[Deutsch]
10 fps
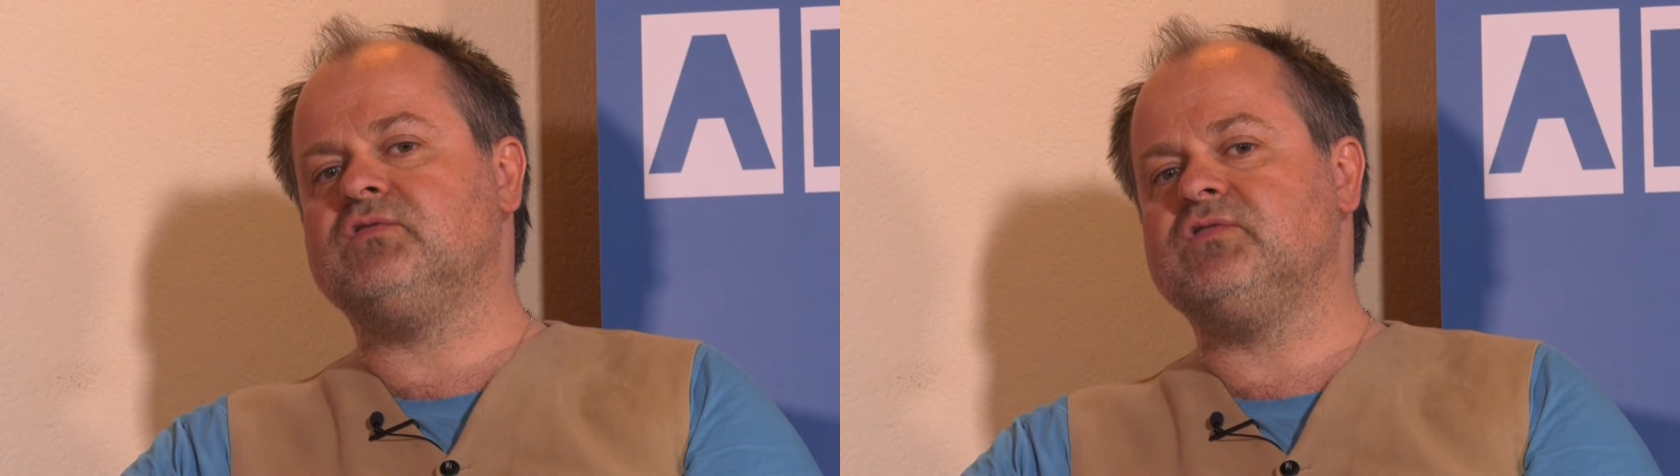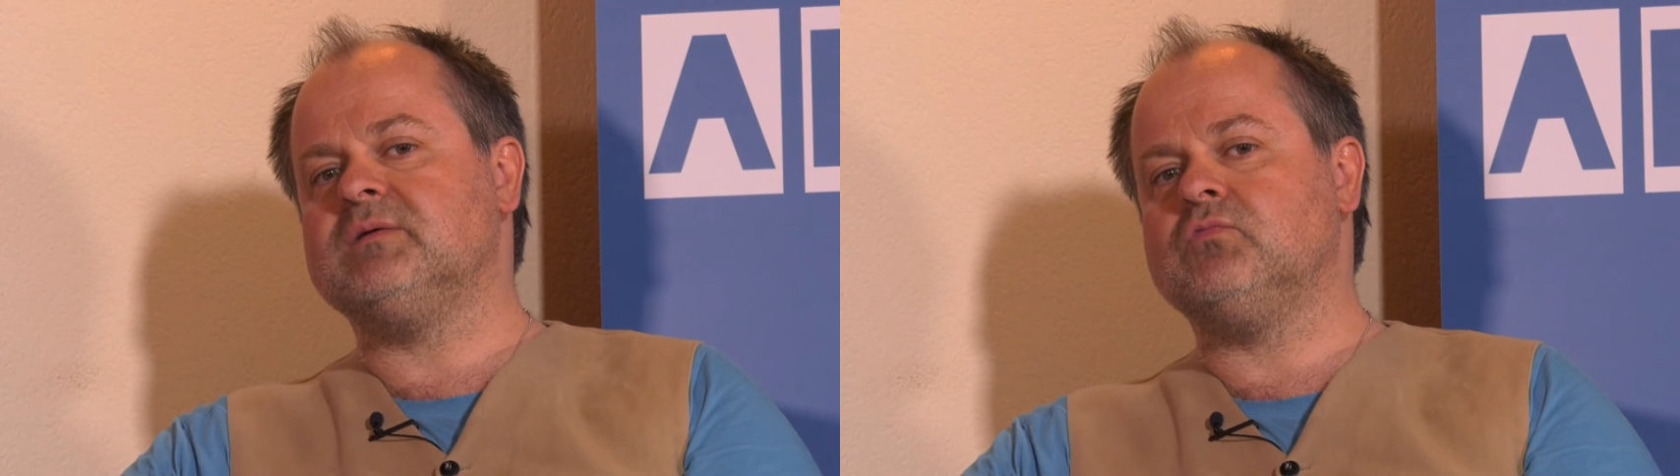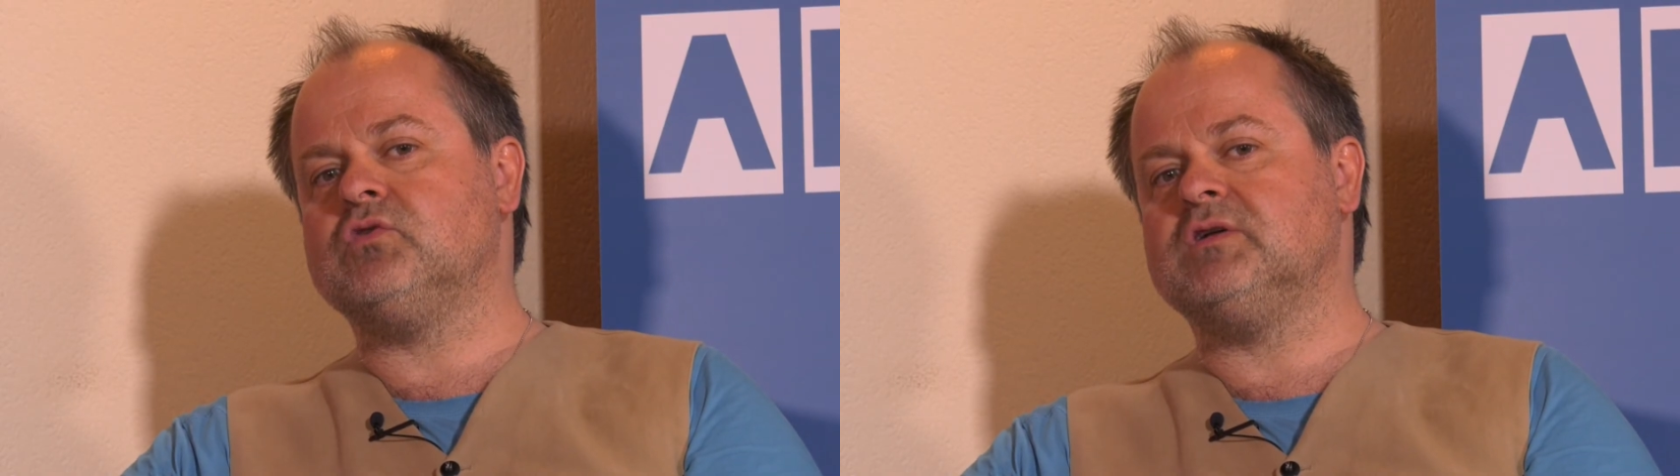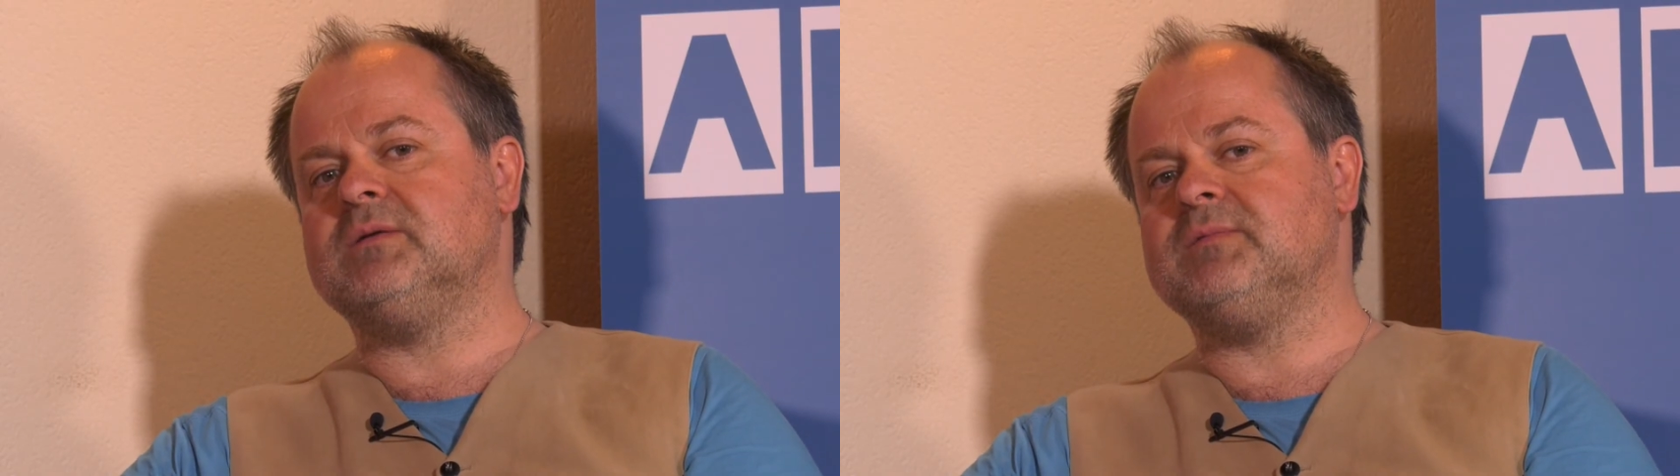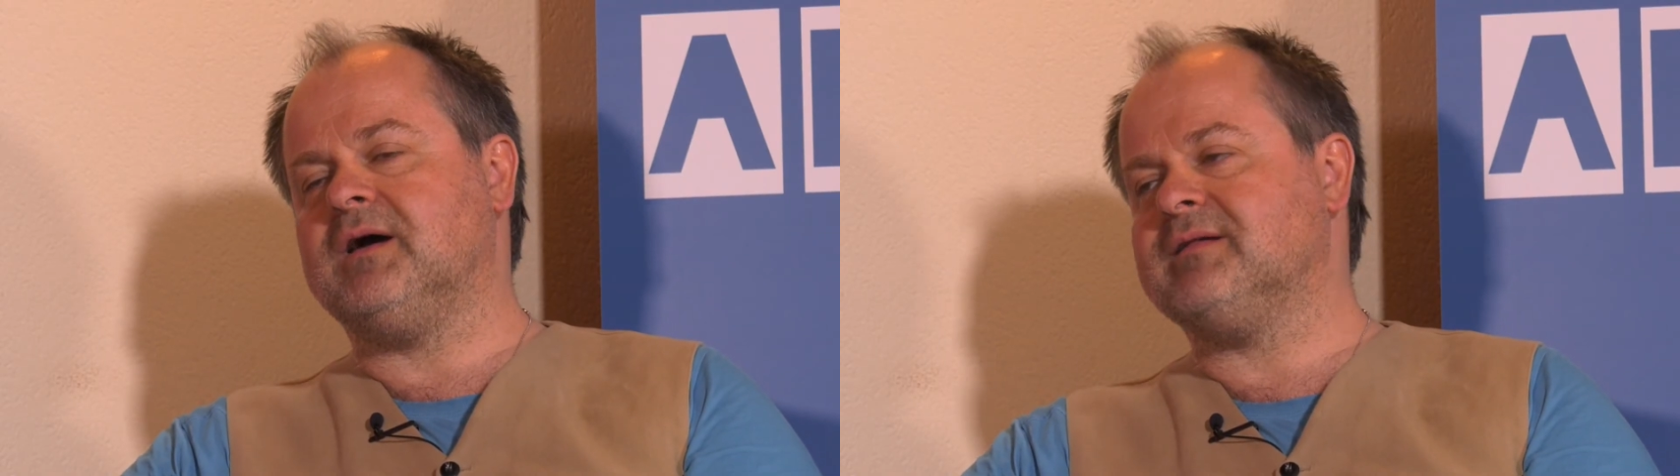vier Monate
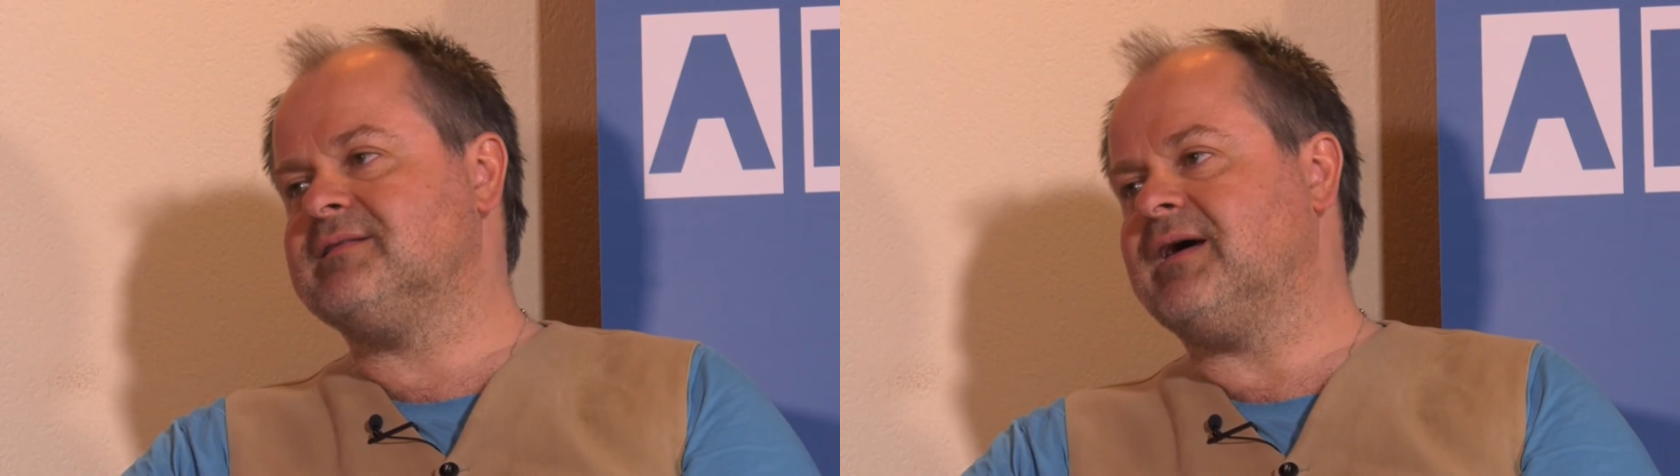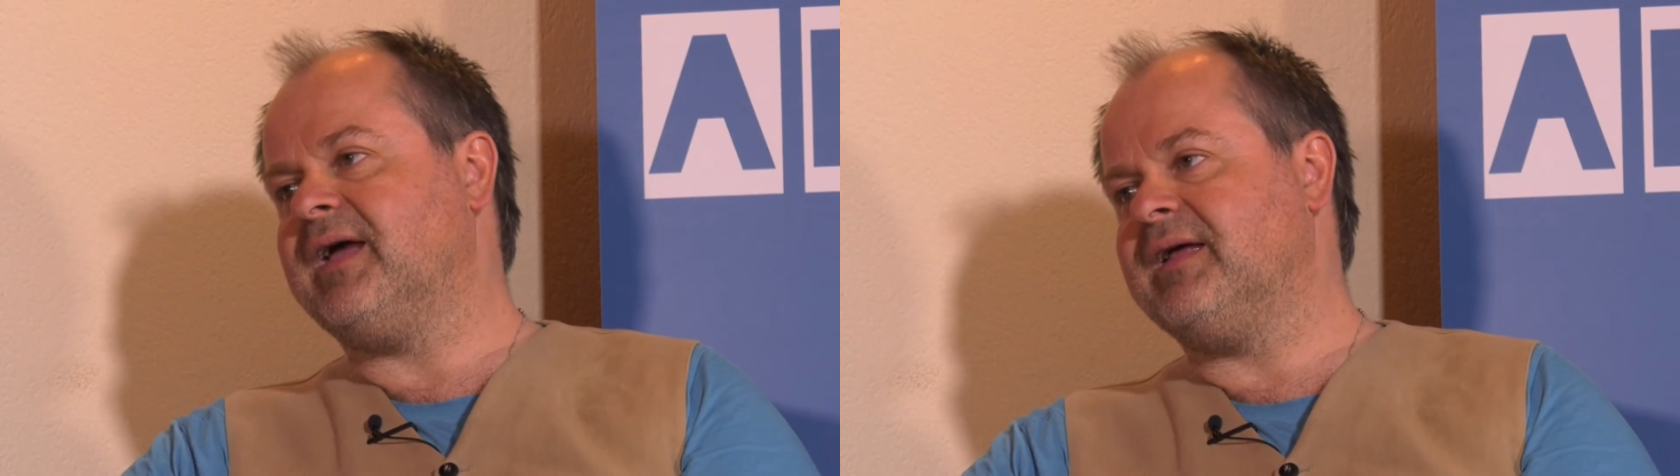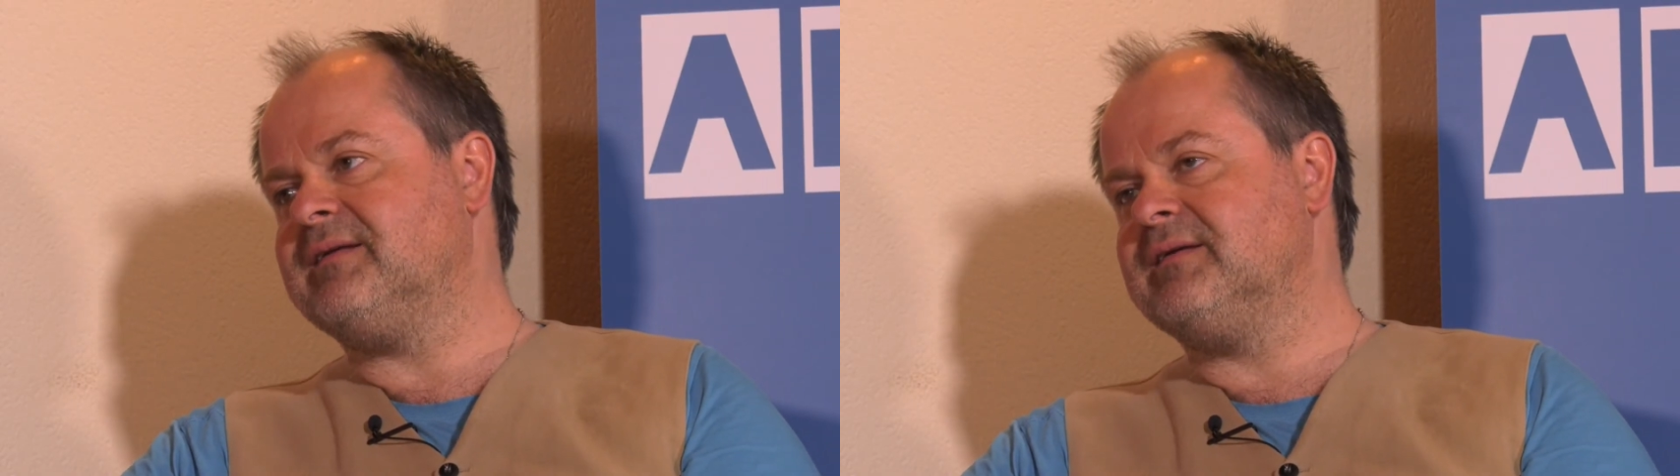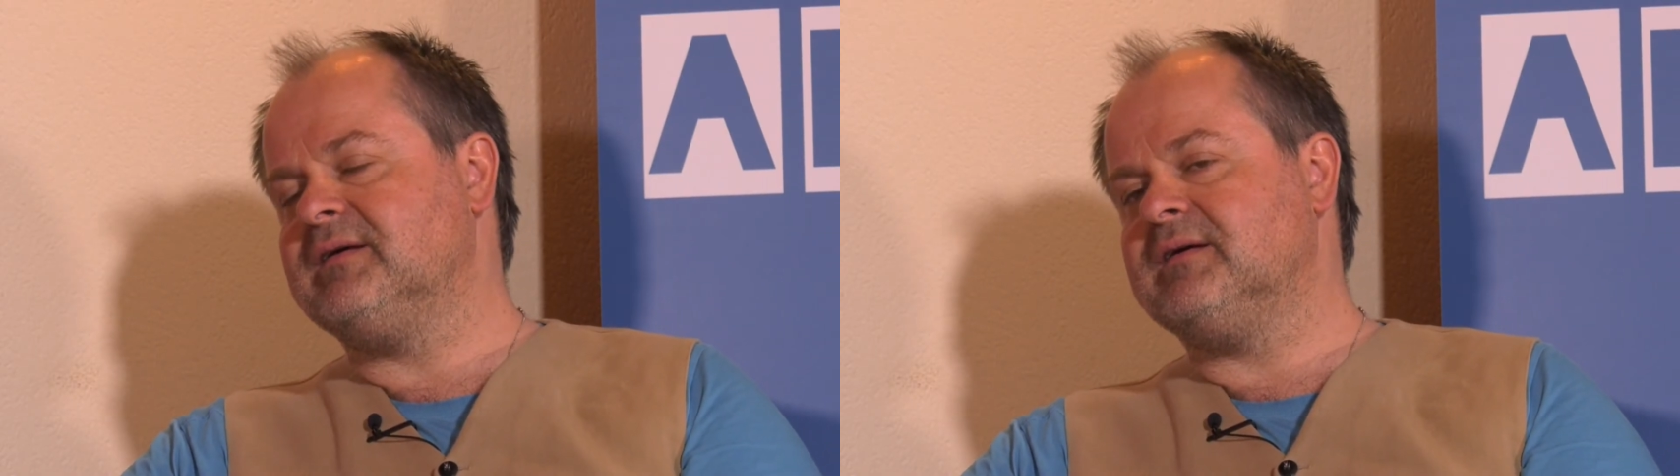im Jahr Zeit,